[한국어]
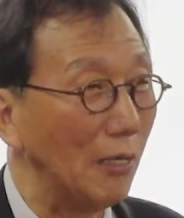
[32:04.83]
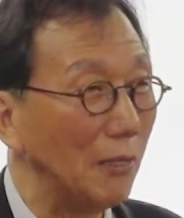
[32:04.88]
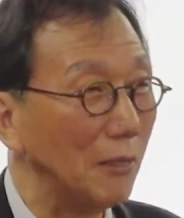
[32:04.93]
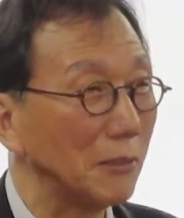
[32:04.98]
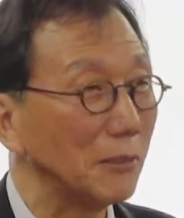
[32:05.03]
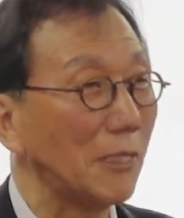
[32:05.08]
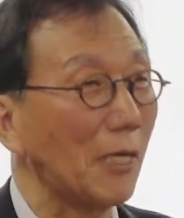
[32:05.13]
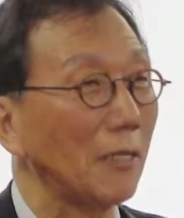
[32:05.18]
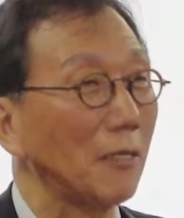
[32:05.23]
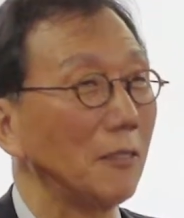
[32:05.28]

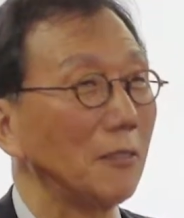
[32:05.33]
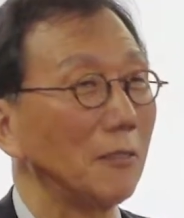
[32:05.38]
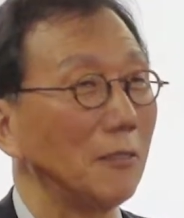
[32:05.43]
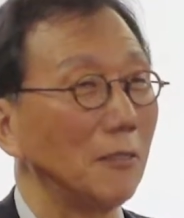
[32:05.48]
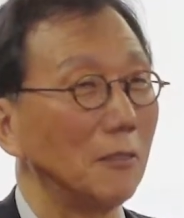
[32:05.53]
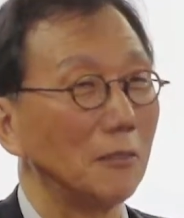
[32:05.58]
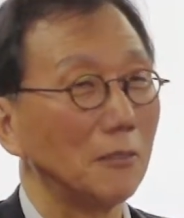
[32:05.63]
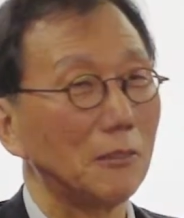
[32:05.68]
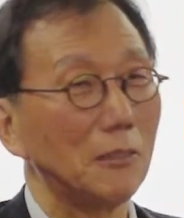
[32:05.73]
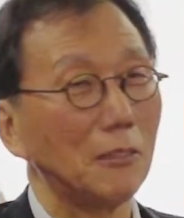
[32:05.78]
사격,
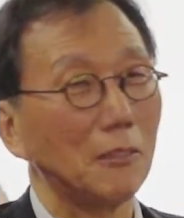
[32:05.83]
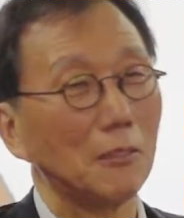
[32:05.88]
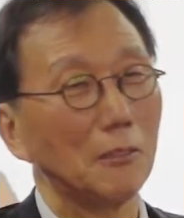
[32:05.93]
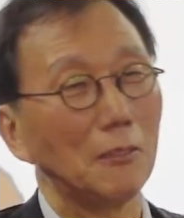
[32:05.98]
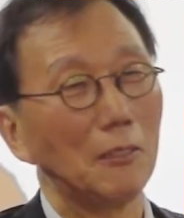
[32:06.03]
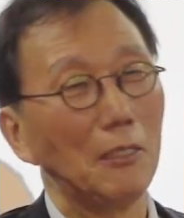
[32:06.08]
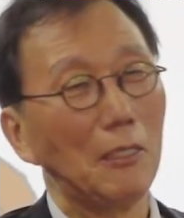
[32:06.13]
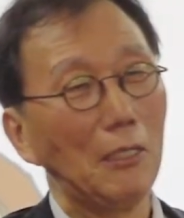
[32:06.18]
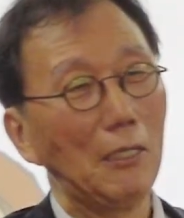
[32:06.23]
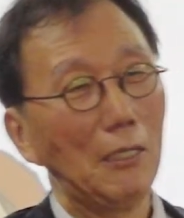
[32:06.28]

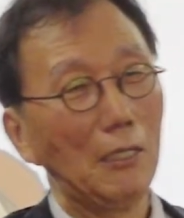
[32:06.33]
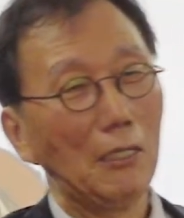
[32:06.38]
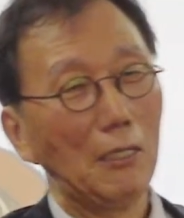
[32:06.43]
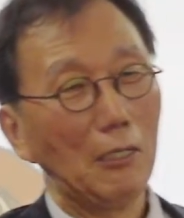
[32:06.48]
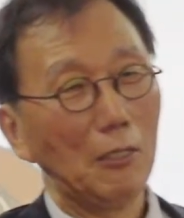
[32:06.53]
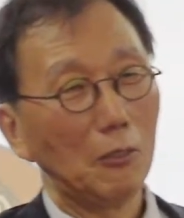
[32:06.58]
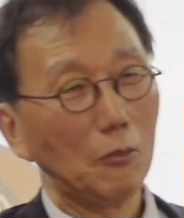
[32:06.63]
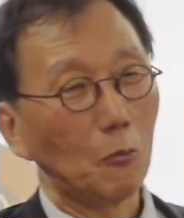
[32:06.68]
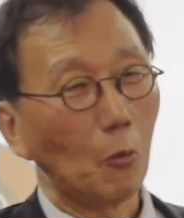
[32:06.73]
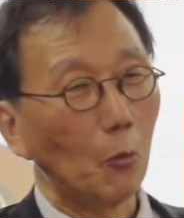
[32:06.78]

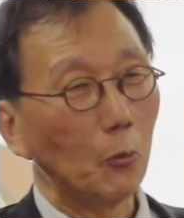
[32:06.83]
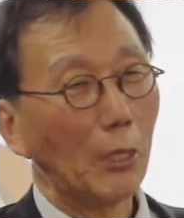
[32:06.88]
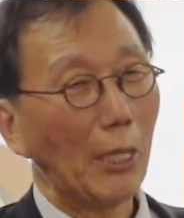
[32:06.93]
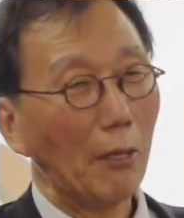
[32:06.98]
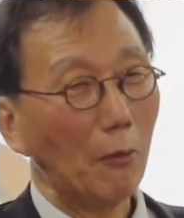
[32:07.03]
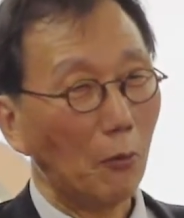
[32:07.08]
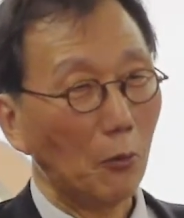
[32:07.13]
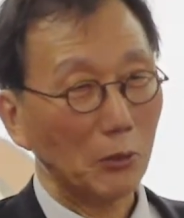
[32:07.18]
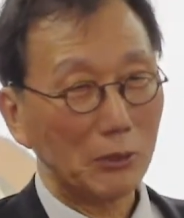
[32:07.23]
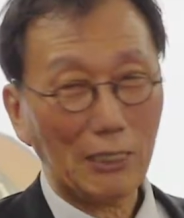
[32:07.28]
돈
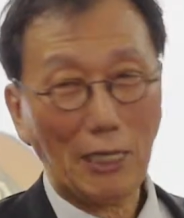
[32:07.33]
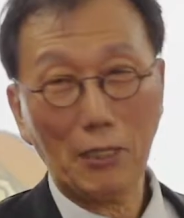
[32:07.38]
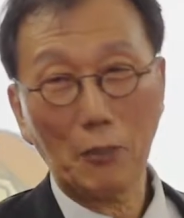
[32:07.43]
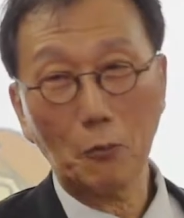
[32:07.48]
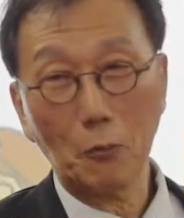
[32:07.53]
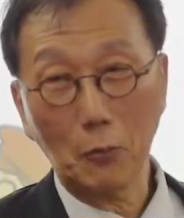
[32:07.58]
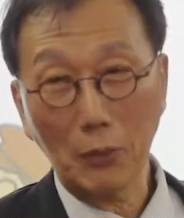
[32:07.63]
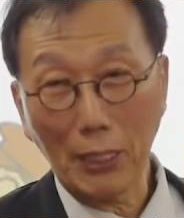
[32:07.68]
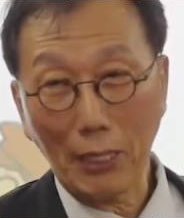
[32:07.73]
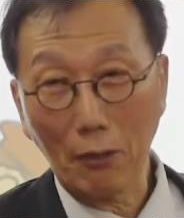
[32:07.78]
내고, 자기
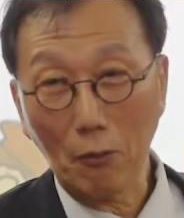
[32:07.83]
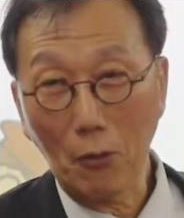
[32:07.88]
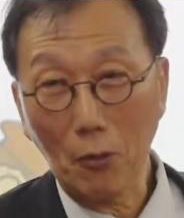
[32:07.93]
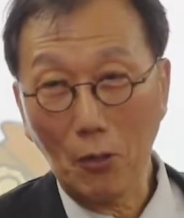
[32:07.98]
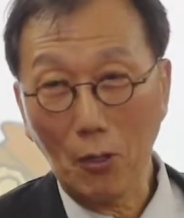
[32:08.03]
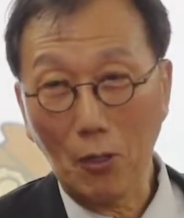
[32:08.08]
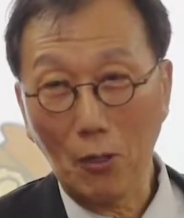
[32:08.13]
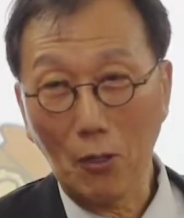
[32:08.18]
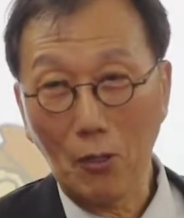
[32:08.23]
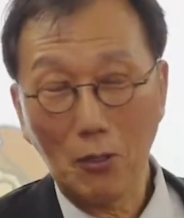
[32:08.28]
돈
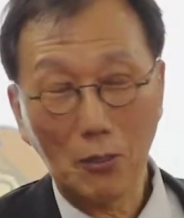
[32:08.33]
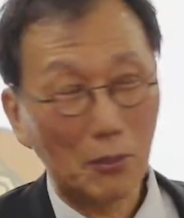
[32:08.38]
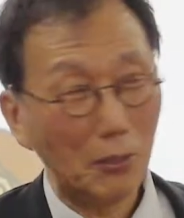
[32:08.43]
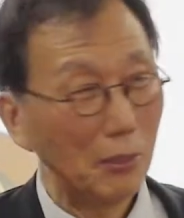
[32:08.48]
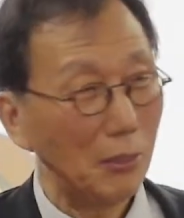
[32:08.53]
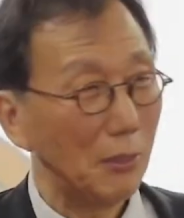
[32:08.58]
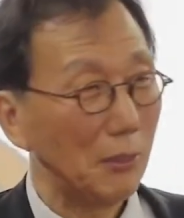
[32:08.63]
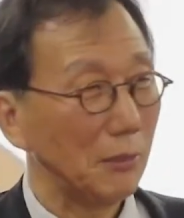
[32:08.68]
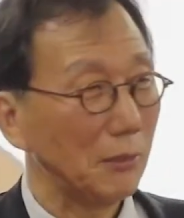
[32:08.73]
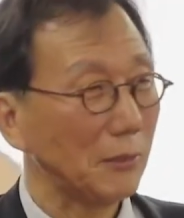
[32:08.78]
내고,
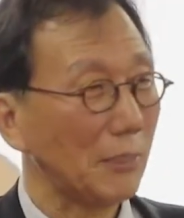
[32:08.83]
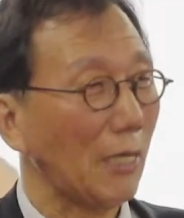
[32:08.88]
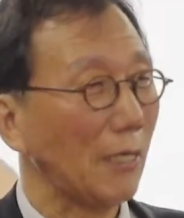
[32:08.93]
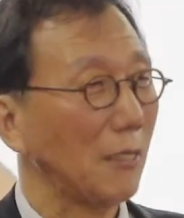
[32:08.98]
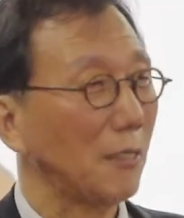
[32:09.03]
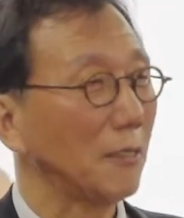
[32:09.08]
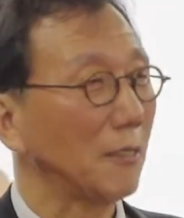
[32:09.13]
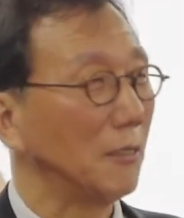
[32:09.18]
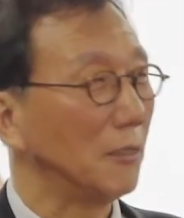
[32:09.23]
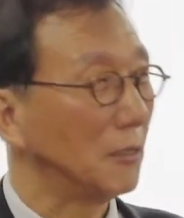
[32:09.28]

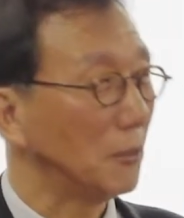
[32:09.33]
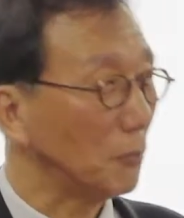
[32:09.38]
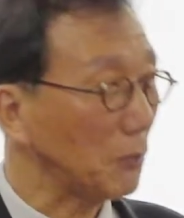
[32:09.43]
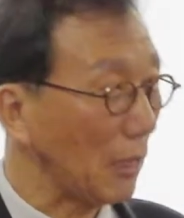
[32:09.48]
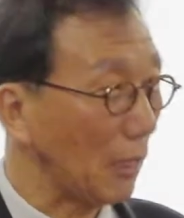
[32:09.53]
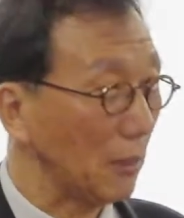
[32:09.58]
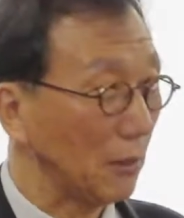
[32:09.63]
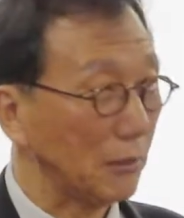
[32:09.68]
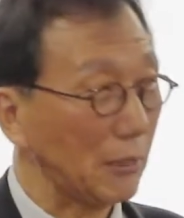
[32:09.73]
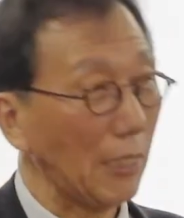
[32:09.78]
사격
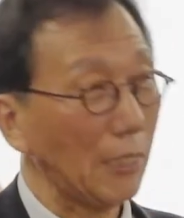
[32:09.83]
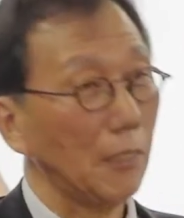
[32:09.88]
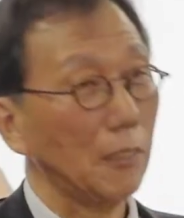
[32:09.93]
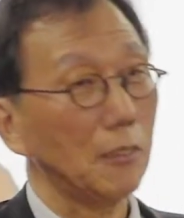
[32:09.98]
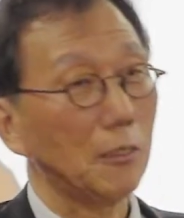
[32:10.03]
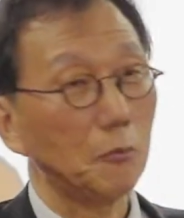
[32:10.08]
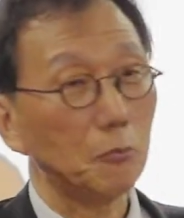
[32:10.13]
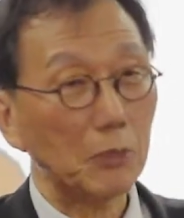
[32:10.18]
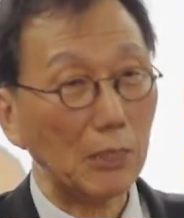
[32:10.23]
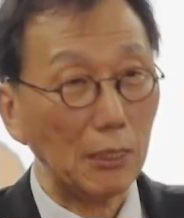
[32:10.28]
연습장, 사격
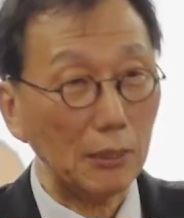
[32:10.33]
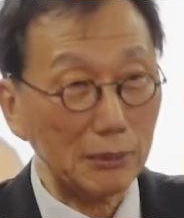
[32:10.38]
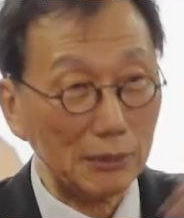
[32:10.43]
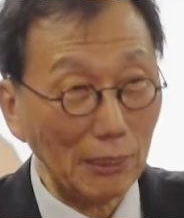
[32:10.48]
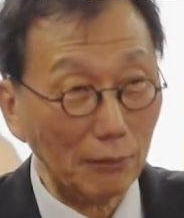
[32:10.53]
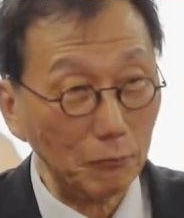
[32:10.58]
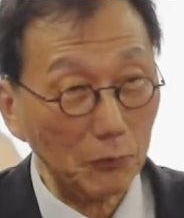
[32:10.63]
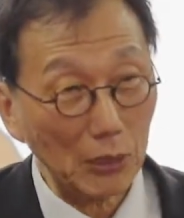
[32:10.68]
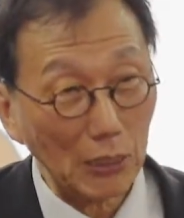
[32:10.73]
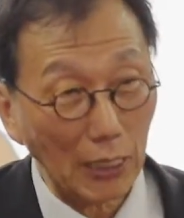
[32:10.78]
연습장이
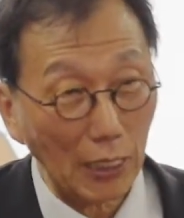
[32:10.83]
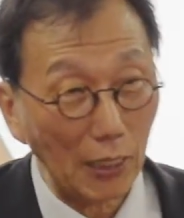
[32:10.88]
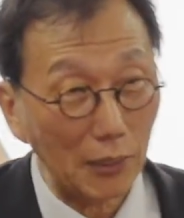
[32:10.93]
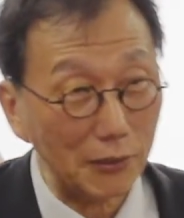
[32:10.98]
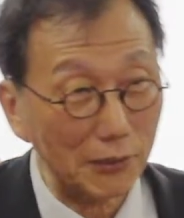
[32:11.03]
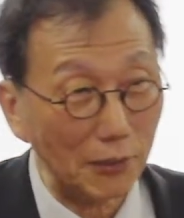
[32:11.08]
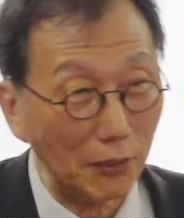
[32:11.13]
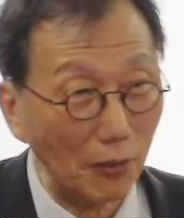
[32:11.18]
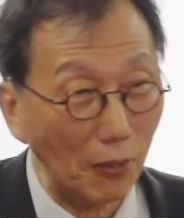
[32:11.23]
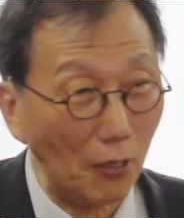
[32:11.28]
3,000개가
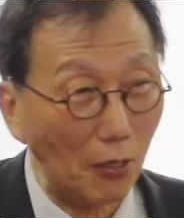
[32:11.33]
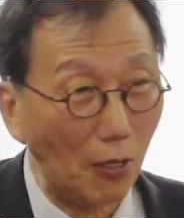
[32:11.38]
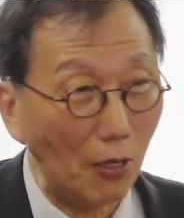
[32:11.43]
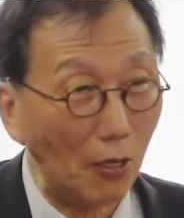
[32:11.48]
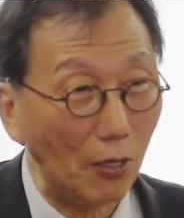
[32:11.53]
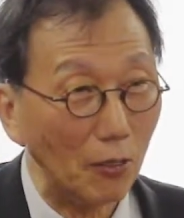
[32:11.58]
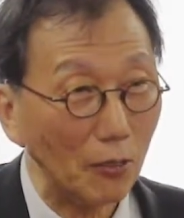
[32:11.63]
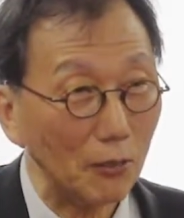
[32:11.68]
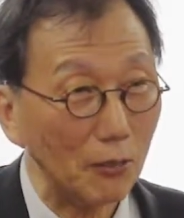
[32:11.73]
있어요.